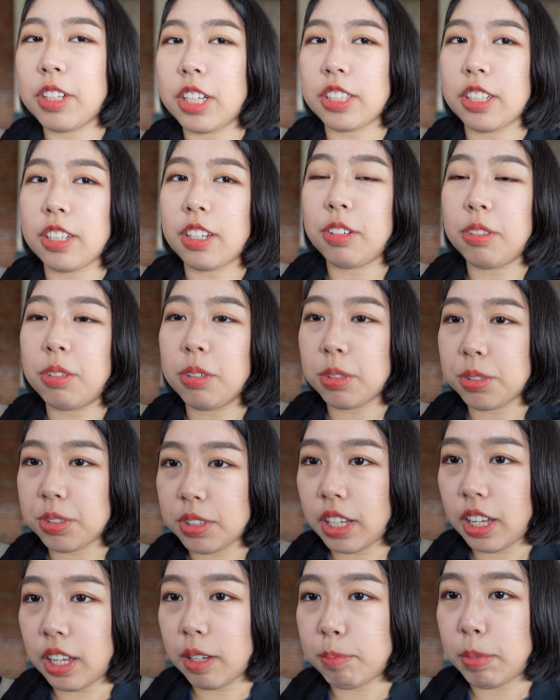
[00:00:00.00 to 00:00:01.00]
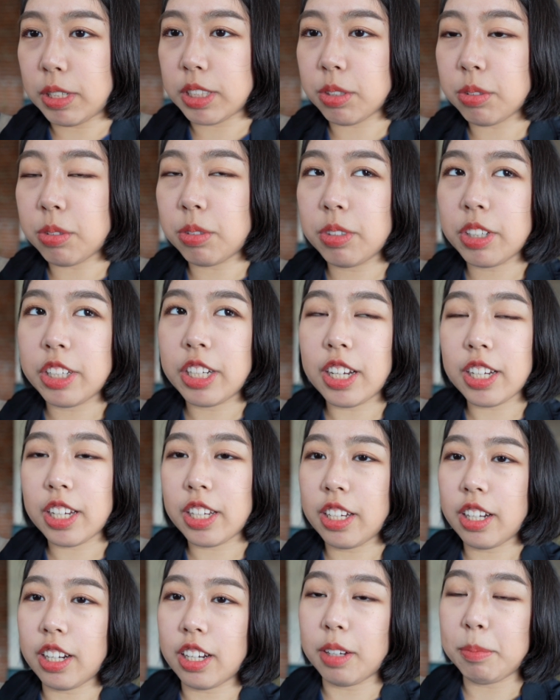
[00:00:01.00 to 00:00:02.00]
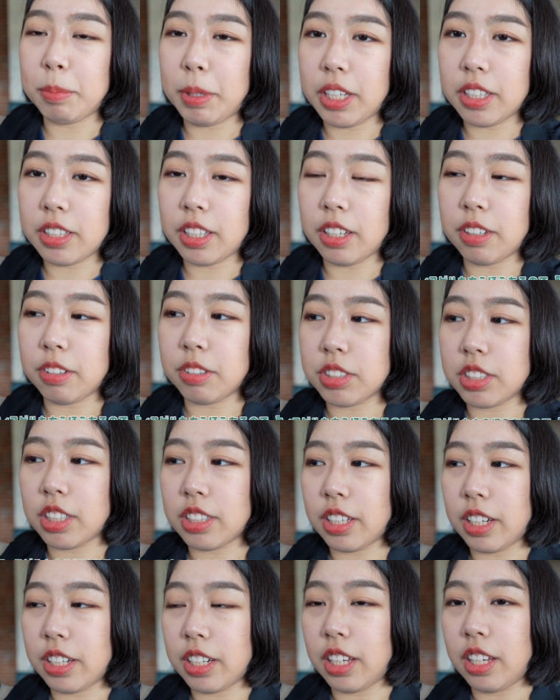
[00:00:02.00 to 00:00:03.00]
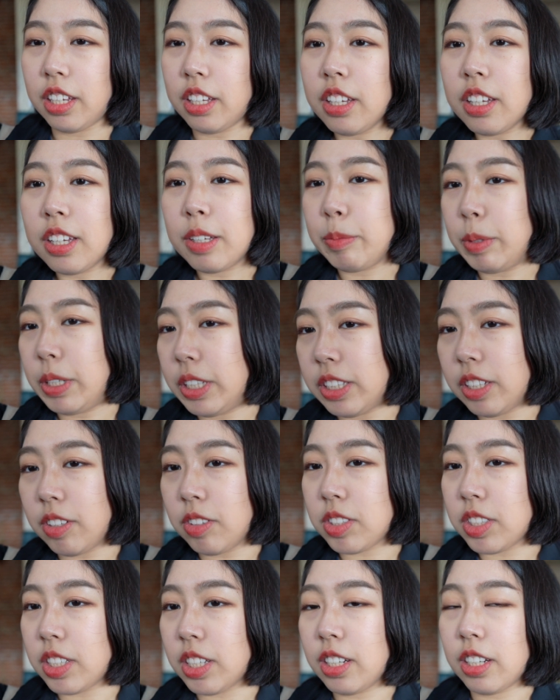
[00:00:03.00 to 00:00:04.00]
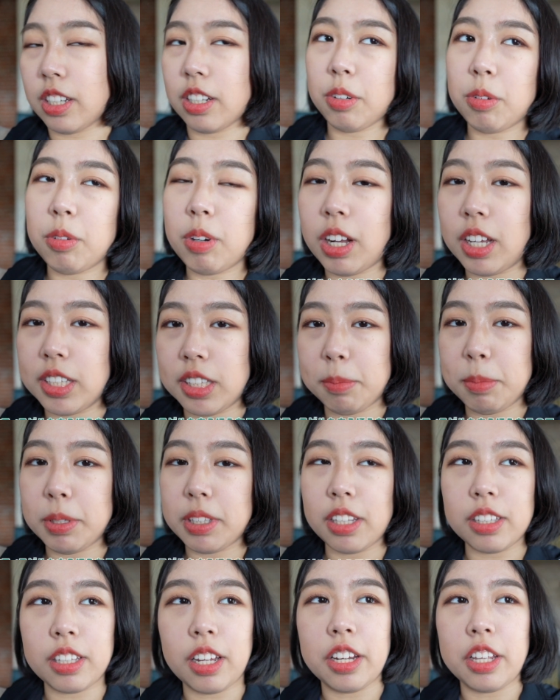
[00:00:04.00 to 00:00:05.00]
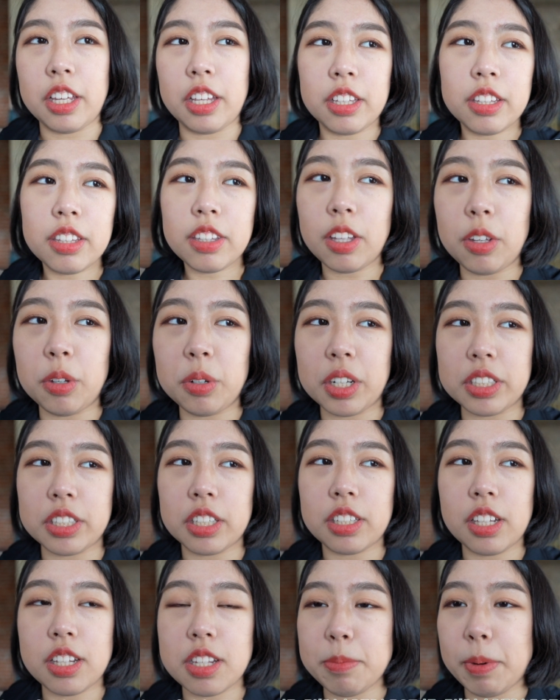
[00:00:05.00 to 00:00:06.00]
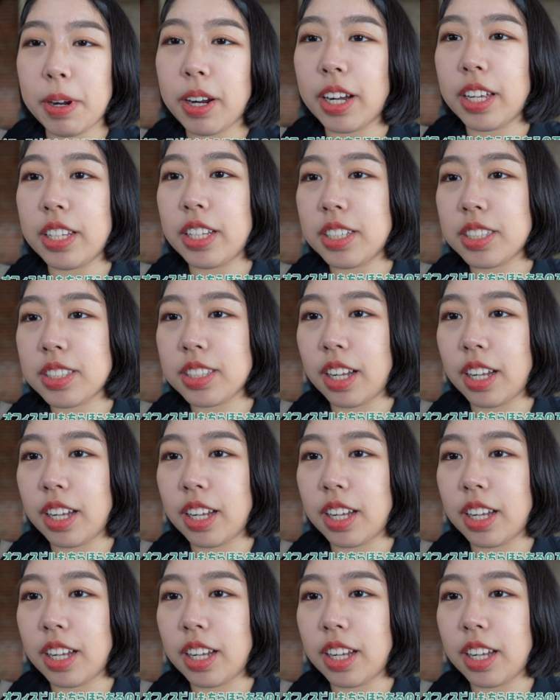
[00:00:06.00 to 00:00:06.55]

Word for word: 方が多くてパソコン開きながらミーティングしてたりミーティングしながらご飯食べてたりっていう方たちばかりでし